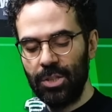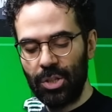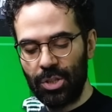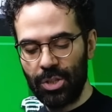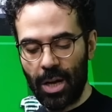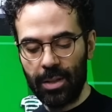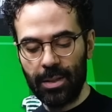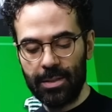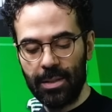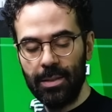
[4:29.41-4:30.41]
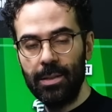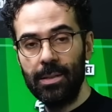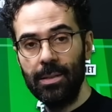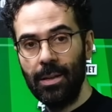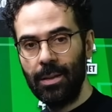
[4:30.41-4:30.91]
çıkacağı atak
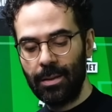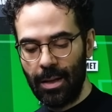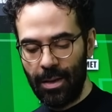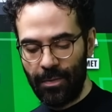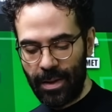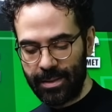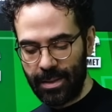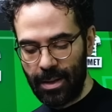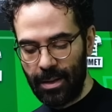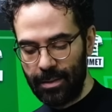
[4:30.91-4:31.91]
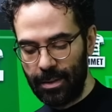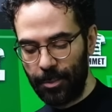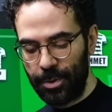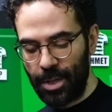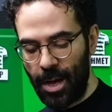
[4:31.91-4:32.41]
sayılarının daha fazla
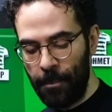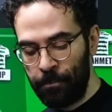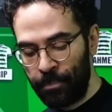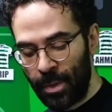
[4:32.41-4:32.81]
yapacağı.